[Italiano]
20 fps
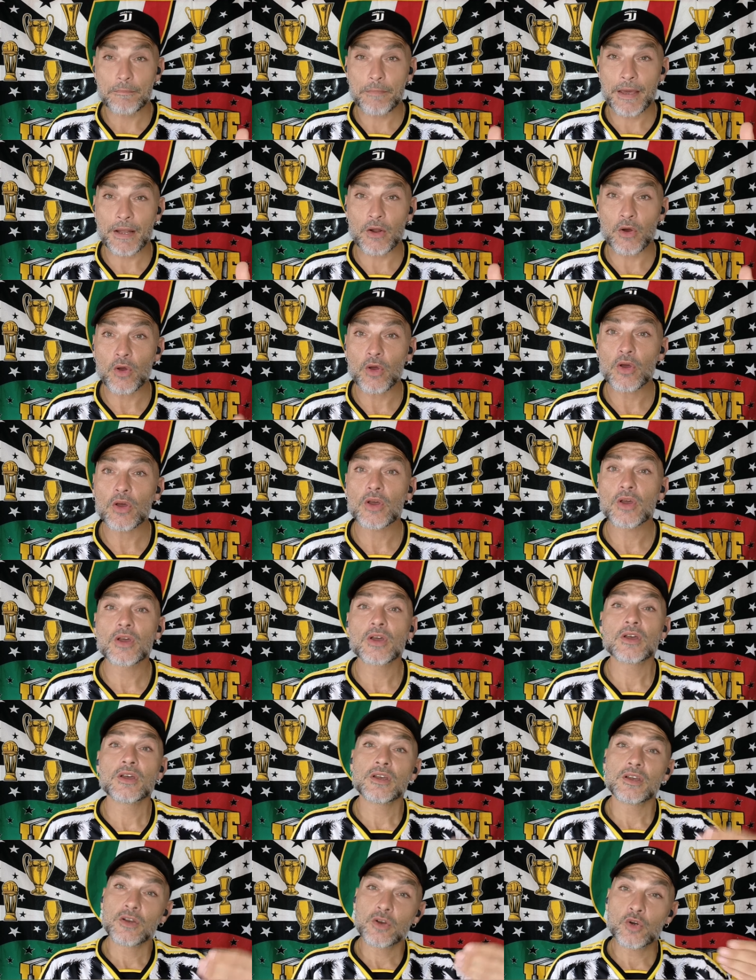Però
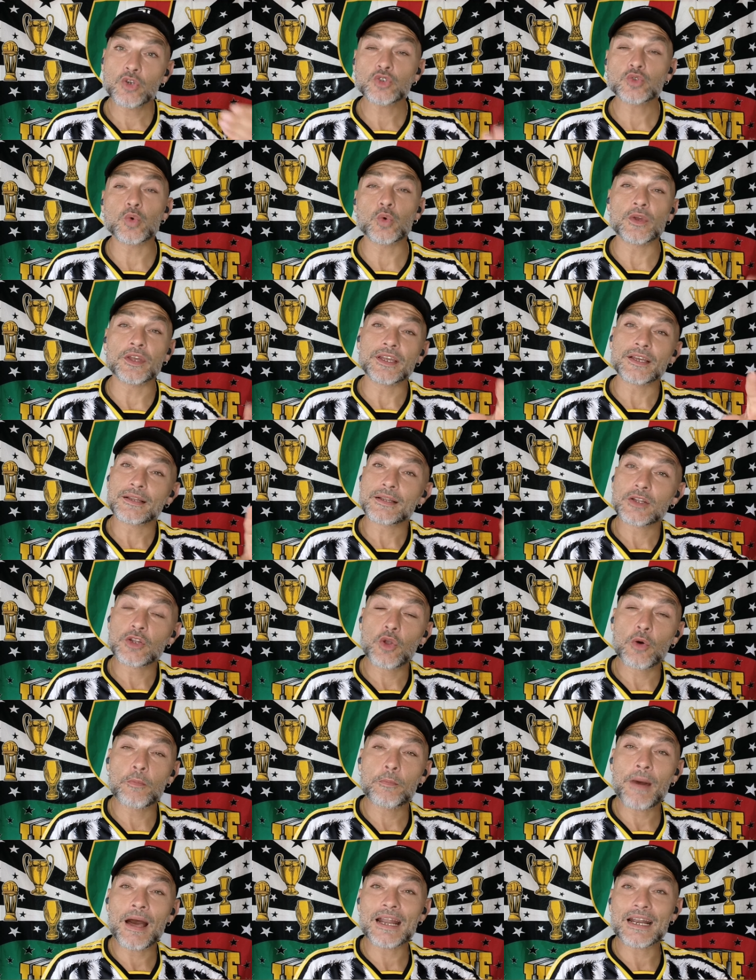costui
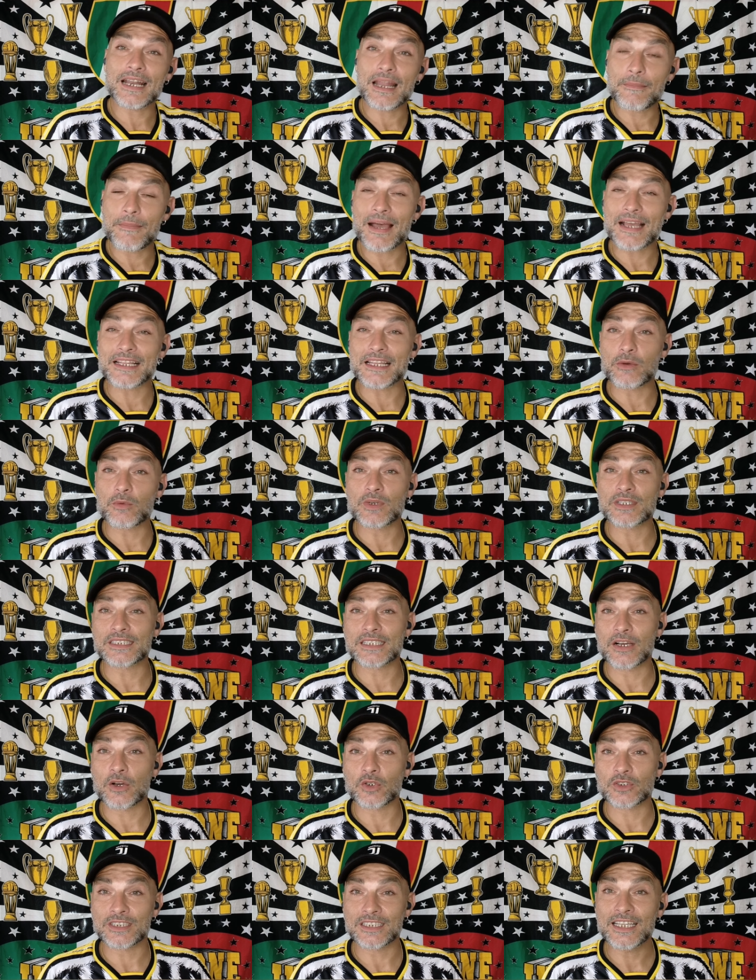non parla mai di
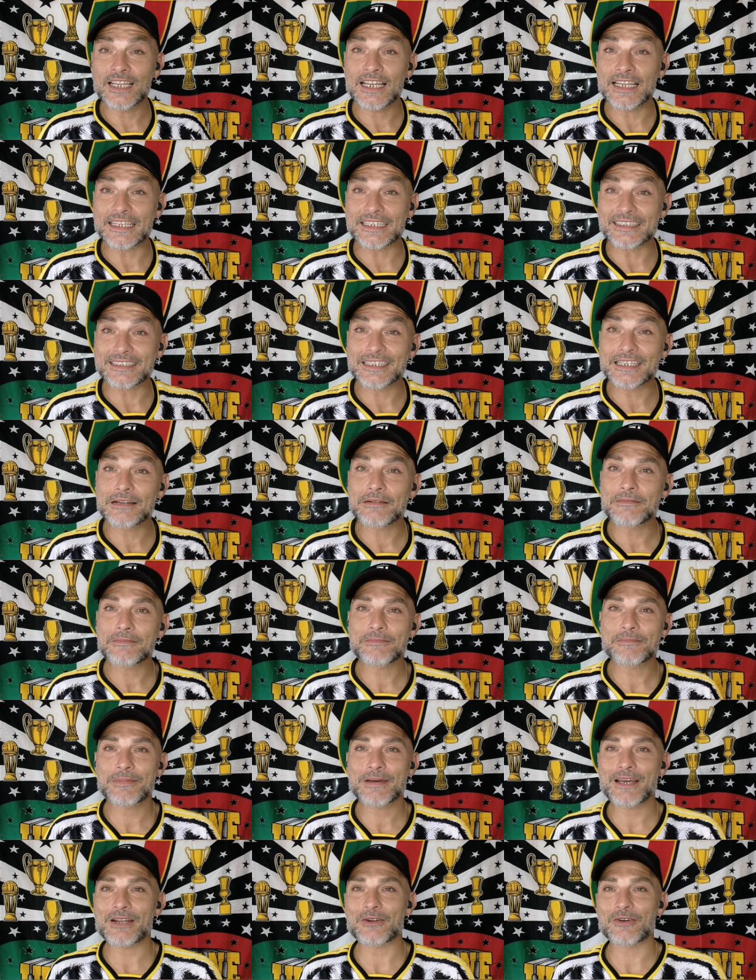queste cose dell'Inter,
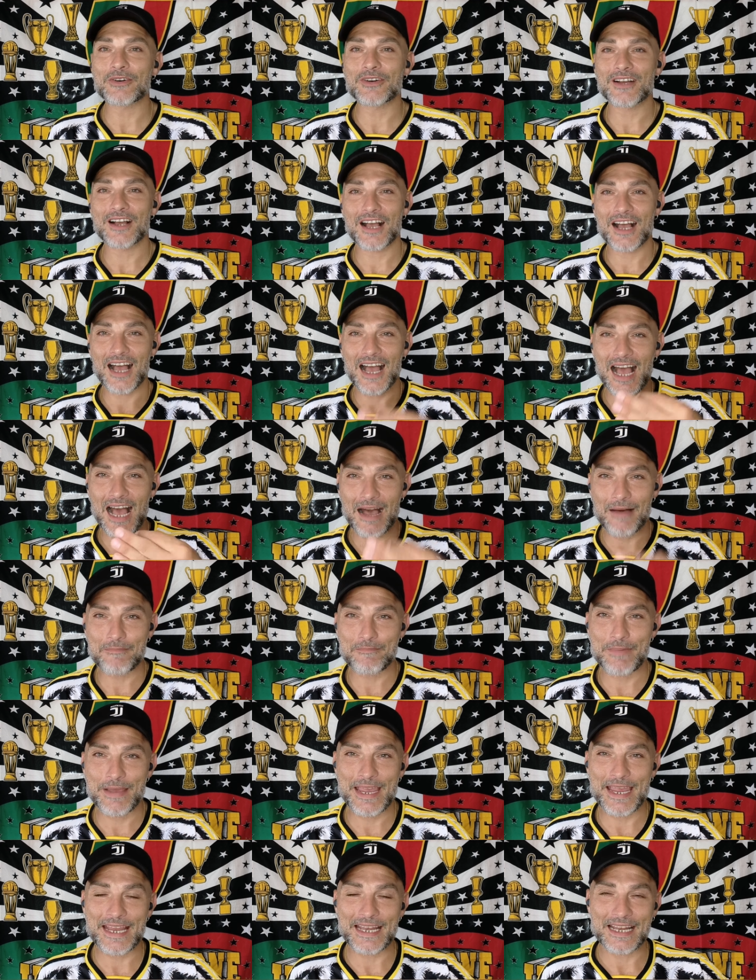però
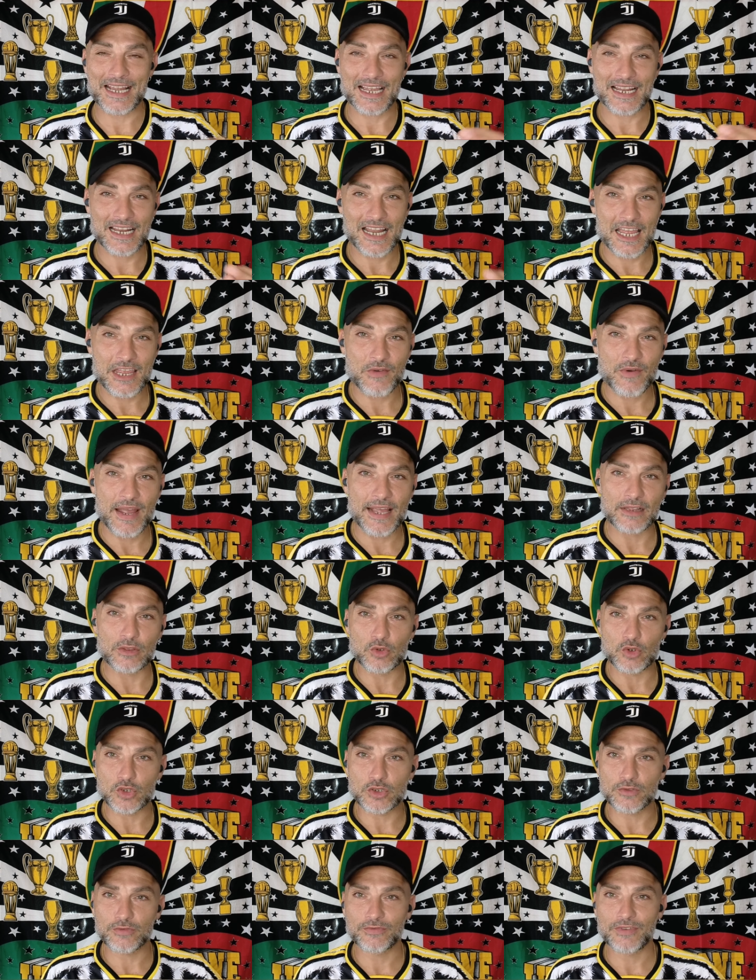appena la
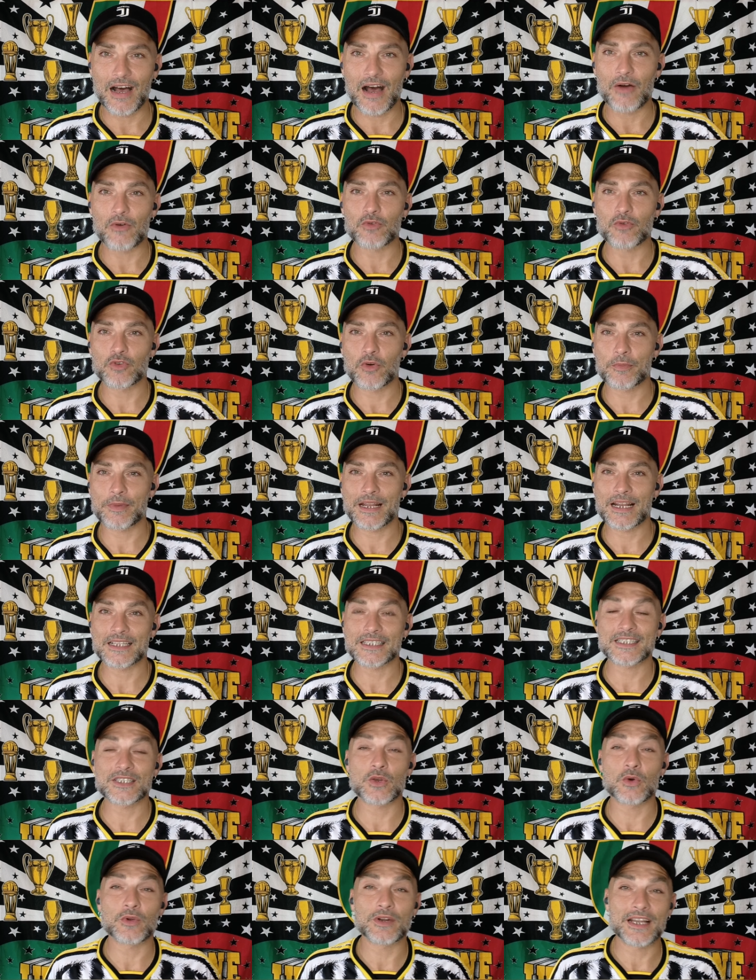Juventus fa
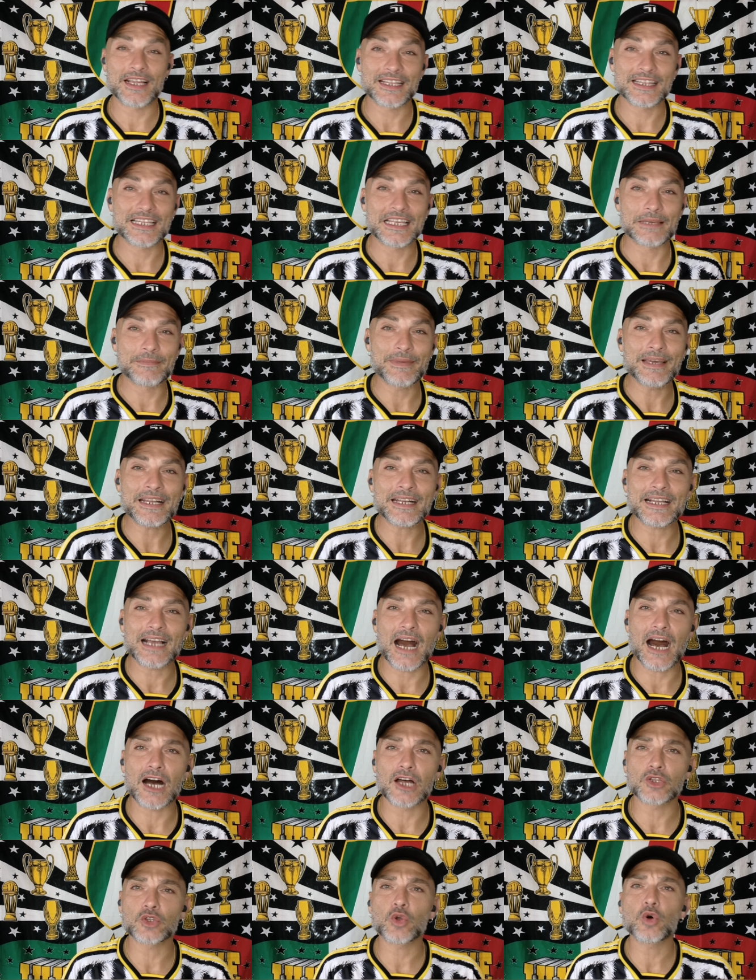un'operazione di
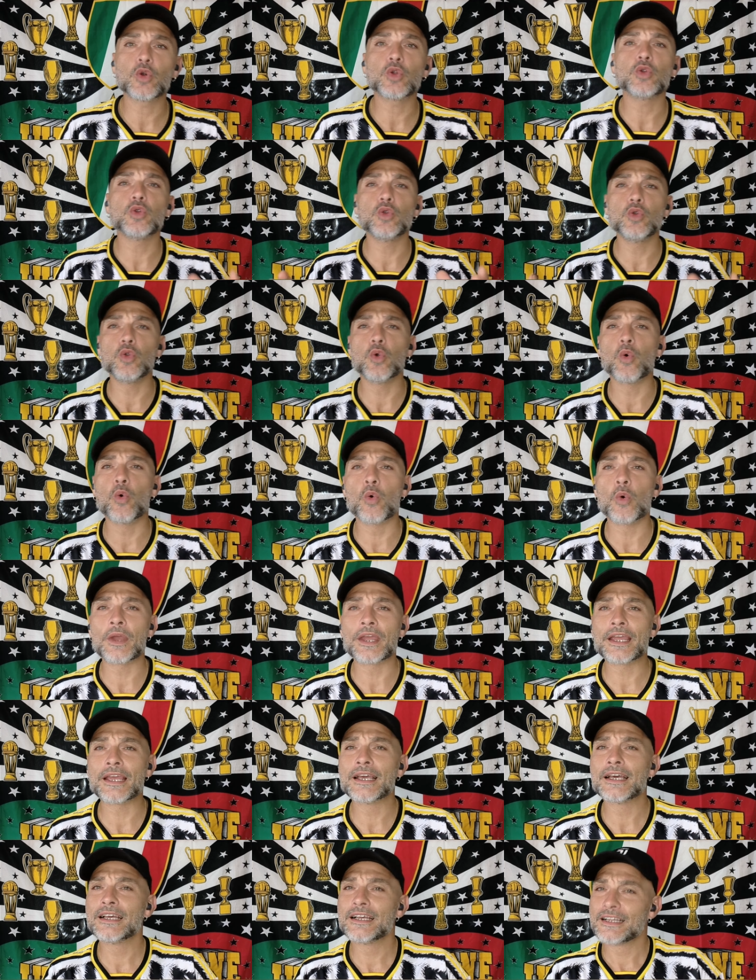mercato,
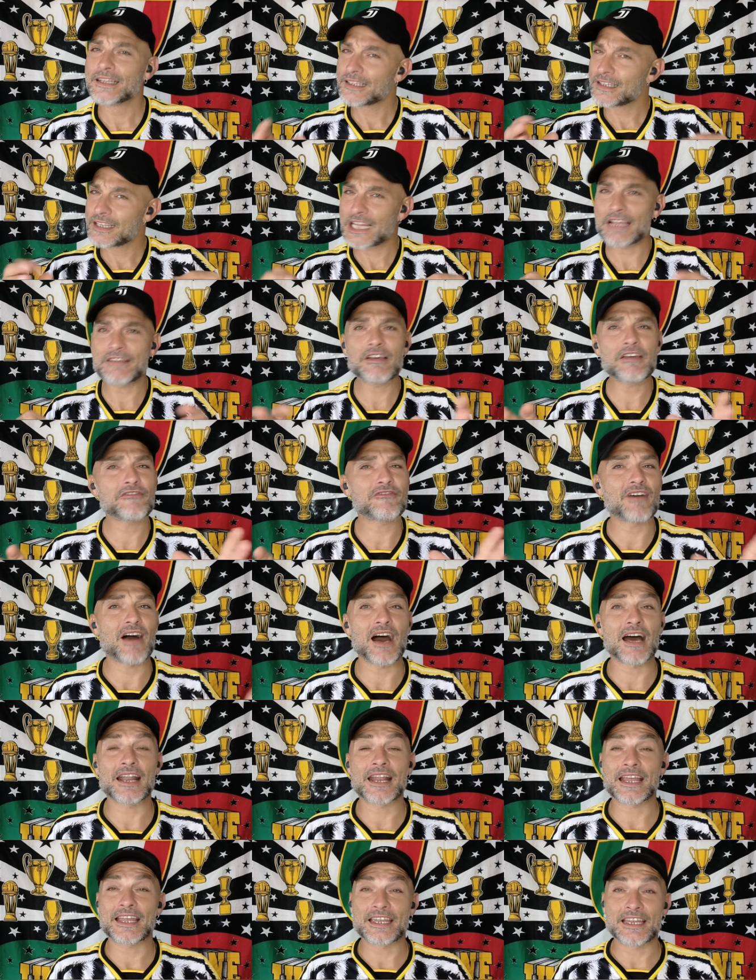lui deve
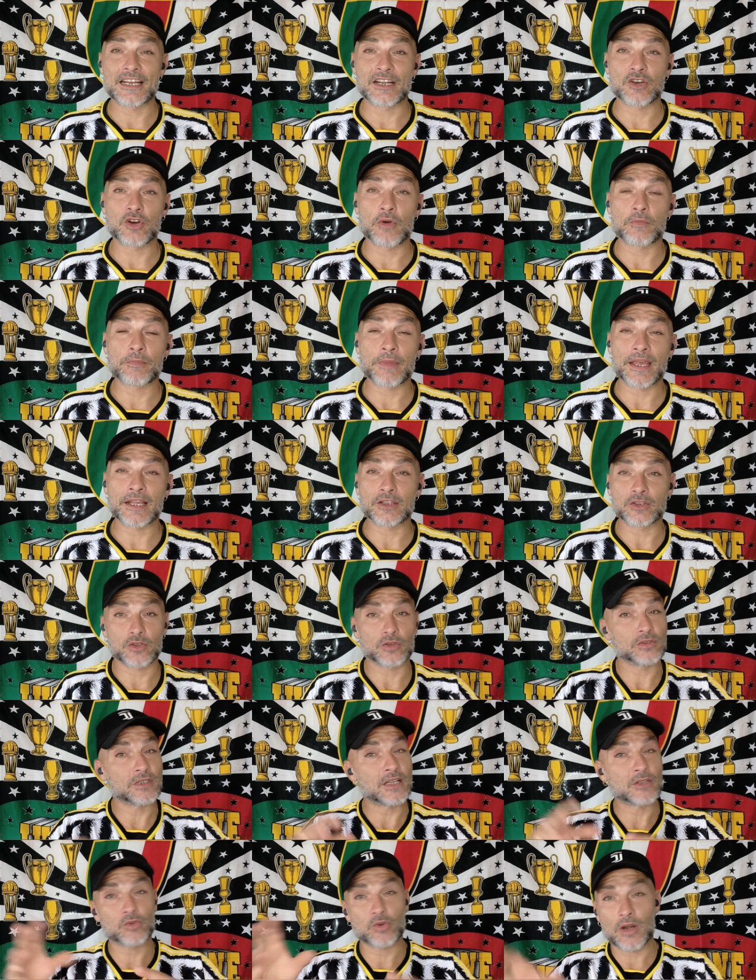fare il
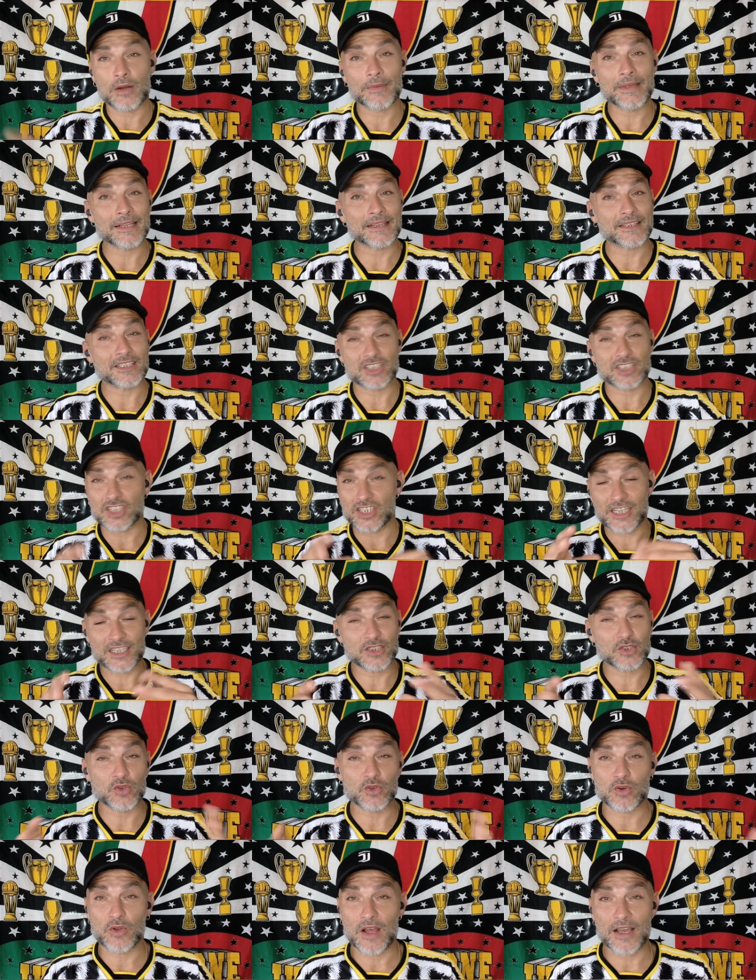commento. Naturalmente ce ne
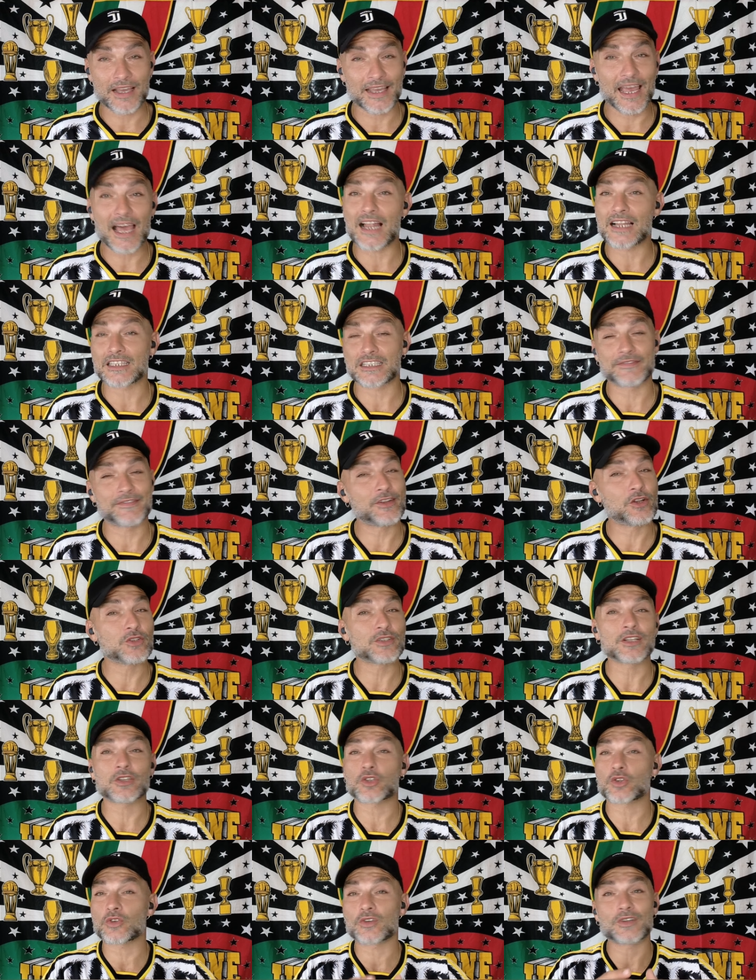sono anche altri, ve l'ho
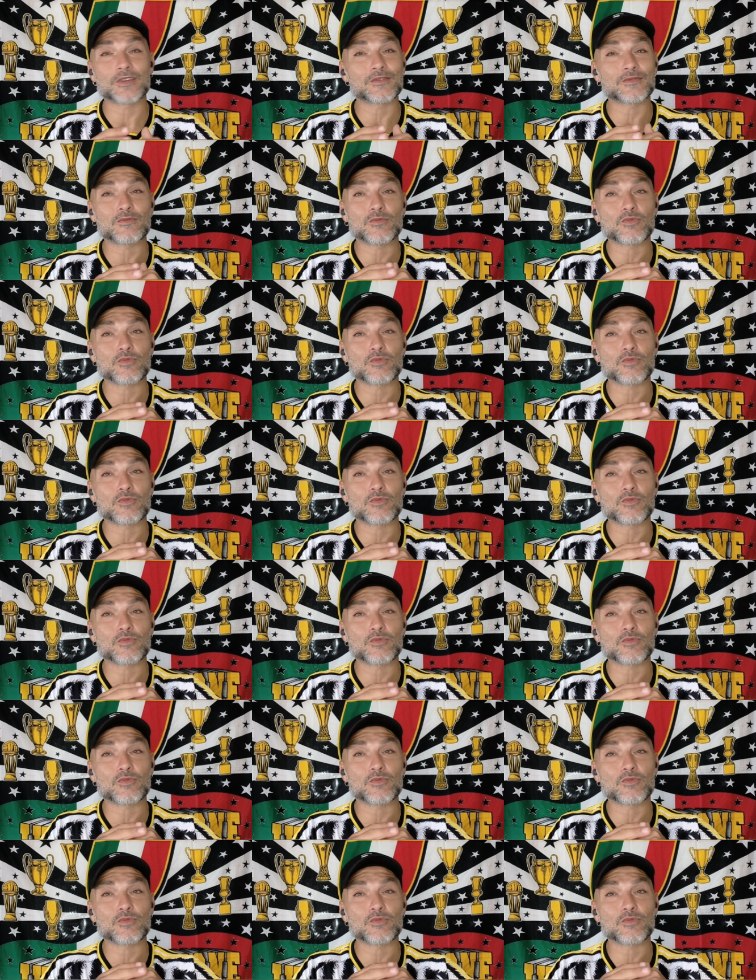detto,